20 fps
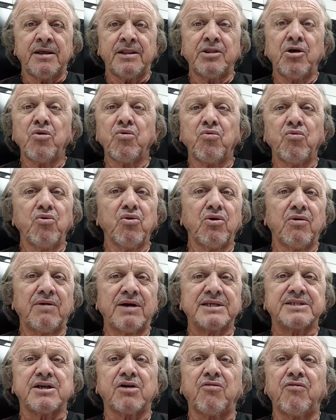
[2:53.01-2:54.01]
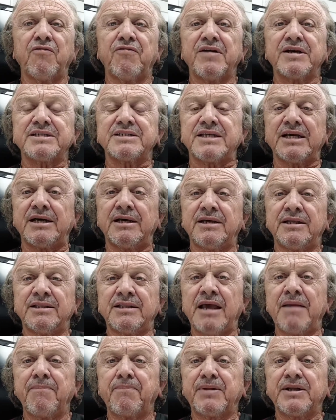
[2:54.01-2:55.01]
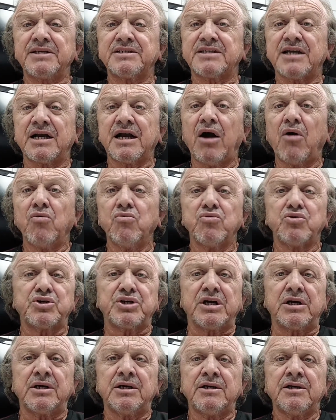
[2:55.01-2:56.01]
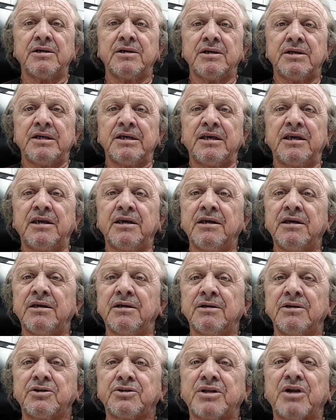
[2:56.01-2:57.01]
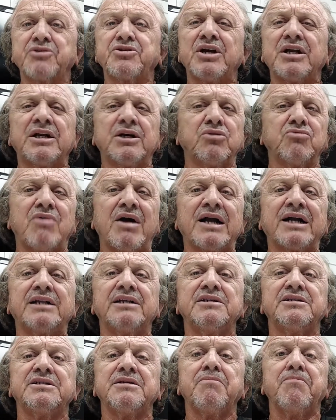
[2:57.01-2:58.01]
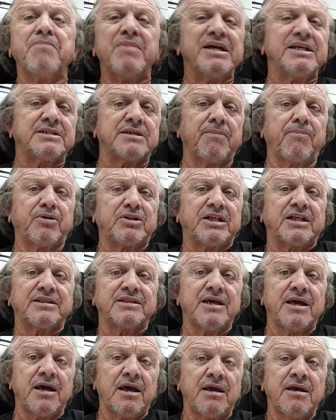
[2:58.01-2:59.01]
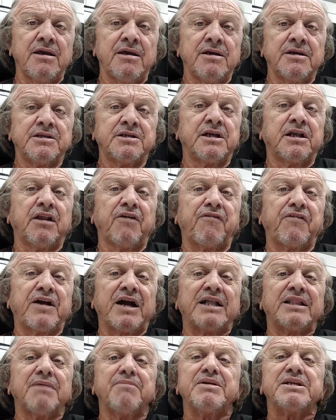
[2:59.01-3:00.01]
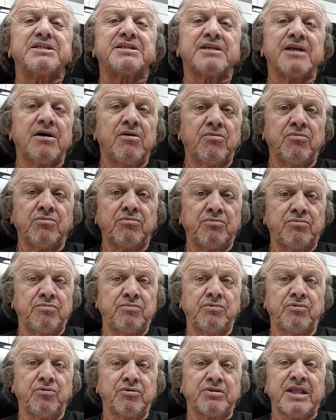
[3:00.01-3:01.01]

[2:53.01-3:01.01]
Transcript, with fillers: Não engulam essa conversa da imprensa gaúcha que está gerando uma crise imensa, pode até significar a demissão do